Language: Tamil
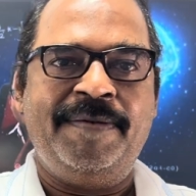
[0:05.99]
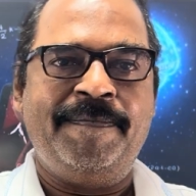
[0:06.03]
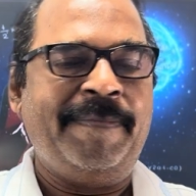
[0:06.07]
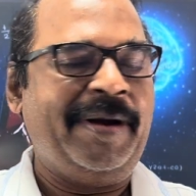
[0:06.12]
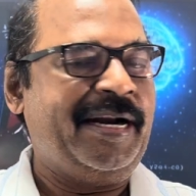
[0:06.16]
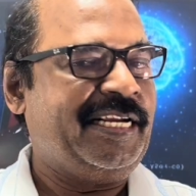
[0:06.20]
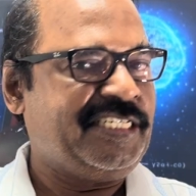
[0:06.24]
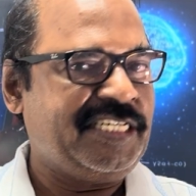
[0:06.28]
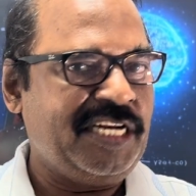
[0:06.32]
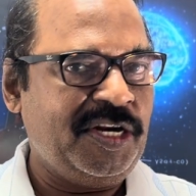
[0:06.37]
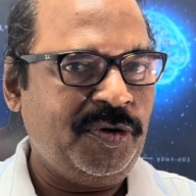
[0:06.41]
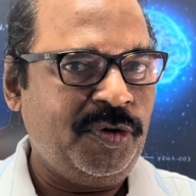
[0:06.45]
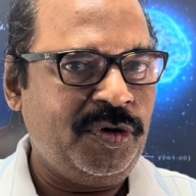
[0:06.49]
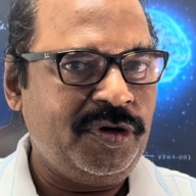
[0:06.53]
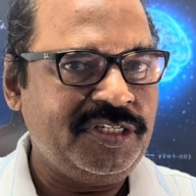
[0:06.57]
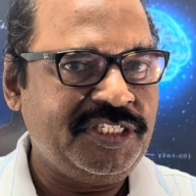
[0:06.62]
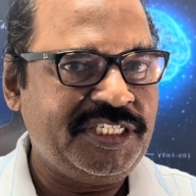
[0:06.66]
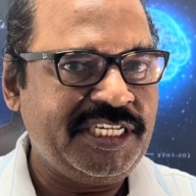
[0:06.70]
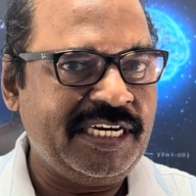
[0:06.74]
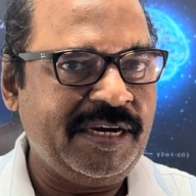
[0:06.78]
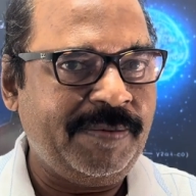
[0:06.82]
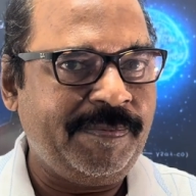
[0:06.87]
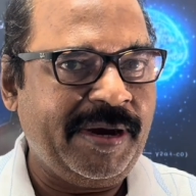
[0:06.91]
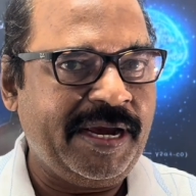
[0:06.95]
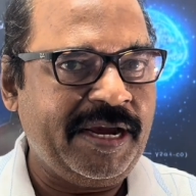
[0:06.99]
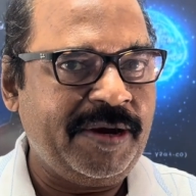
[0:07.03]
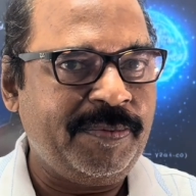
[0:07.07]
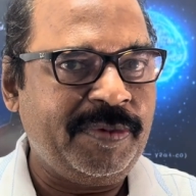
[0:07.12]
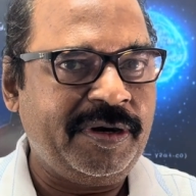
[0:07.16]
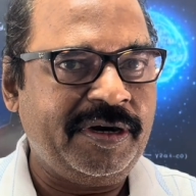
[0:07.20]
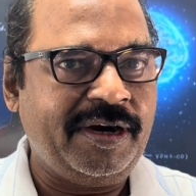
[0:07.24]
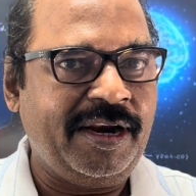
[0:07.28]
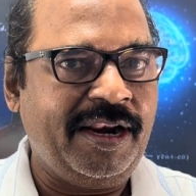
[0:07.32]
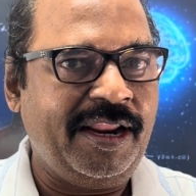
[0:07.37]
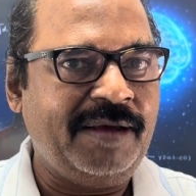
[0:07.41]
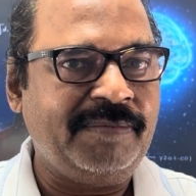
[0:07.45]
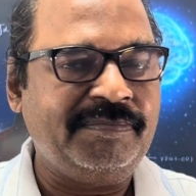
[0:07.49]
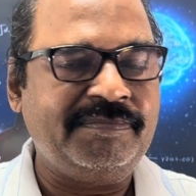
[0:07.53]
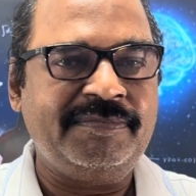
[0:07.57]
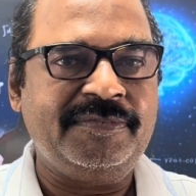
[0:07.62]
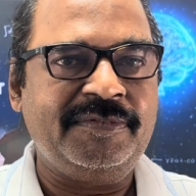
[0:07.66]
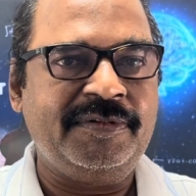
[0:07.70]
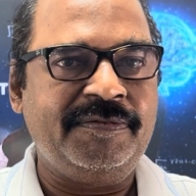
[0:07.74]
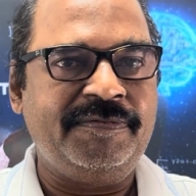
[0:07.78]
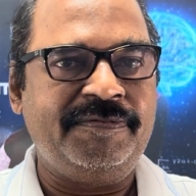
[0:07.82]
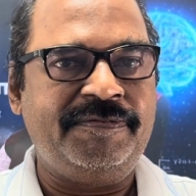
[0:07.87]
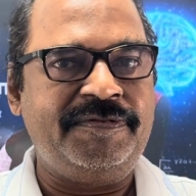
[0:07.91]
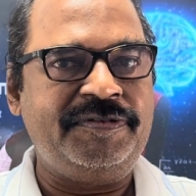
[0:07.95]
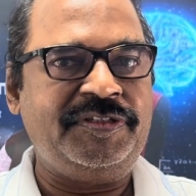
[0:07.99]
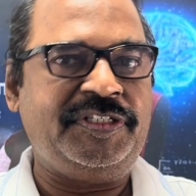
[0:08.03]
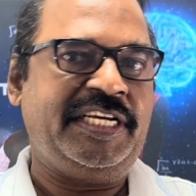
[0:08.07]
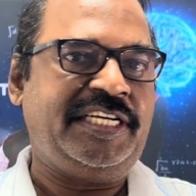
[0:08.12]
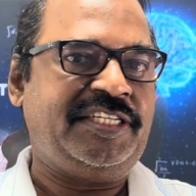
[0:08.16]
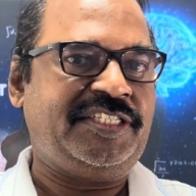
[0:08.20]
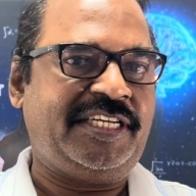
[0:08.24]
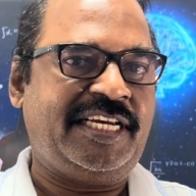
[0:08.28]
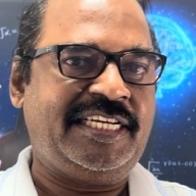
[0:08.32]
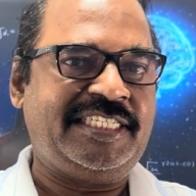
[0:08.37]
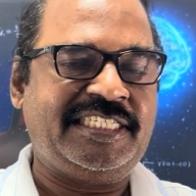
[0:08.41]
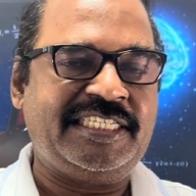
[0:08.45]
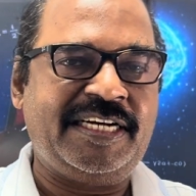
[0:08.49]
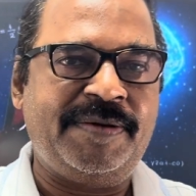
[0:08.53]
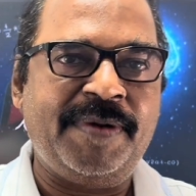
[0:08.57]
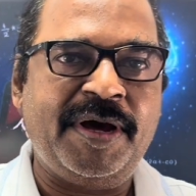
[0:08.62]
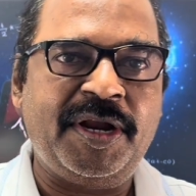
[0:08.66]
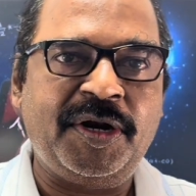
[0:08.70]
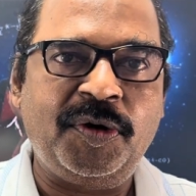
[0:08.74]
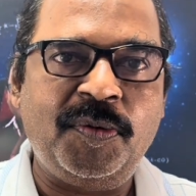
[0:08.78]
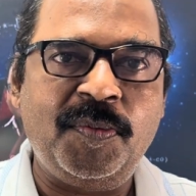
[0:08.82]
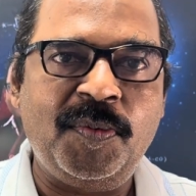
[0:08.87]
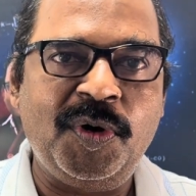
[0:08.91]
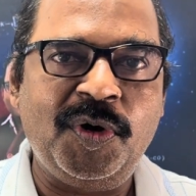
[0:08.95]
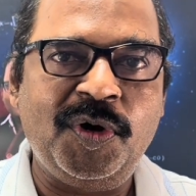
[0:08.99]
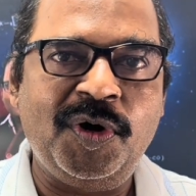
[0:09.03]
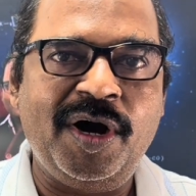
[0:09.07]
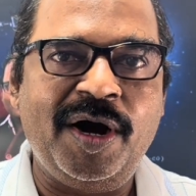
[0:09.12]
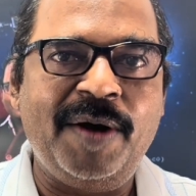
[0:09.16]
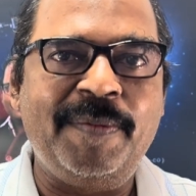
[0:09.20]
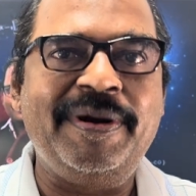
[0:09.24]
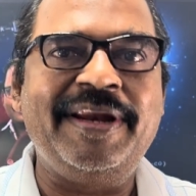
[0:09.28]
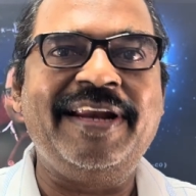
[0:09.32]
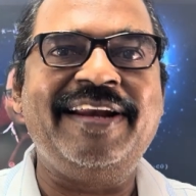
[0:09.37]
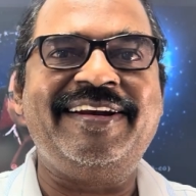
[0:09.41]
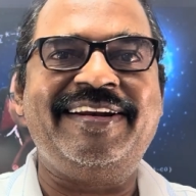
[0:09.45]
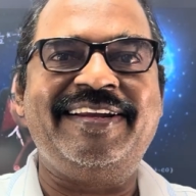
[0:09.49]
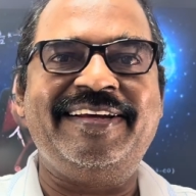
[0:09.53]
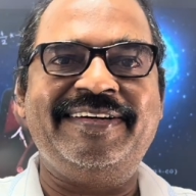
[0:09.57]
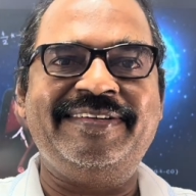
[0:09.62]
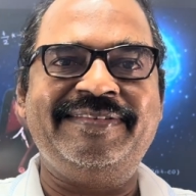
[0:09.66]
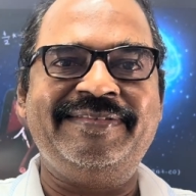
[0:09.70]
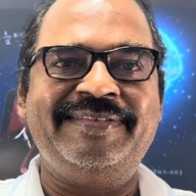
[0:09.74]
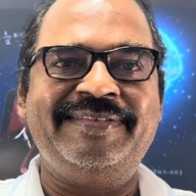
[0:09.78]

மனசில் ஒரு சின்ன பயம் இருக்கலாம் ஃபிசிக்ஸ் கஷ்டமாக இருக்குமோ அப்படின்ட்டு